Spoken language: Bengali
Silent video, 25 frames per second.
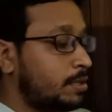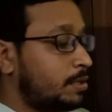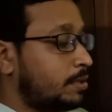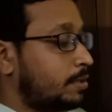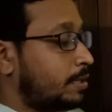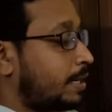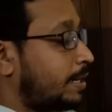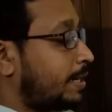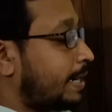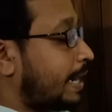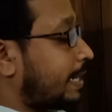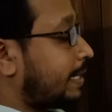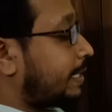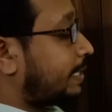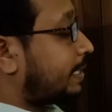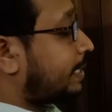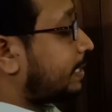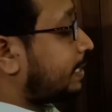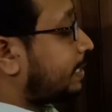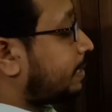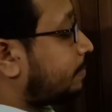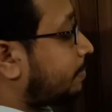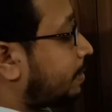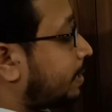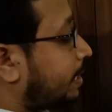তাহলে নাইনটি
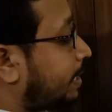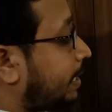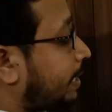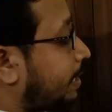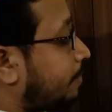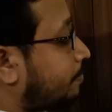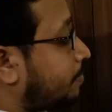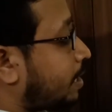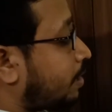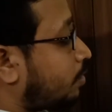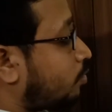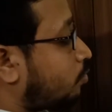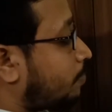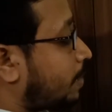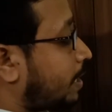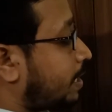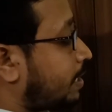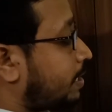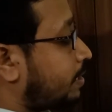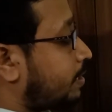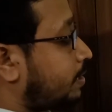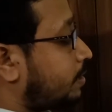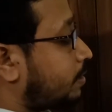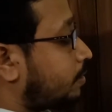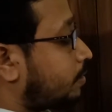ডিগ্রি মানে এটাকে আমি একটু
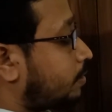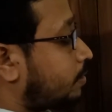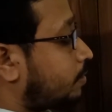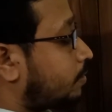বাড়িয়ে দিই